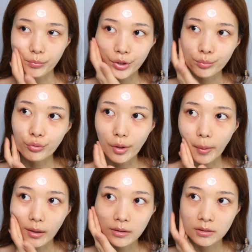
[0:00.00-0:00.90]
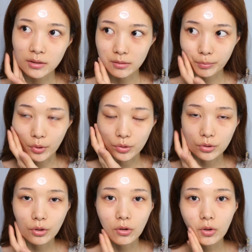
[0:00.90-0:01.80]
피부에 바르는
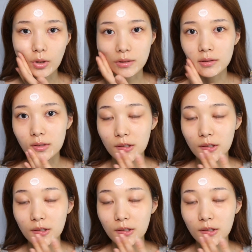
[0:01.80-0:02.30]
버터 같은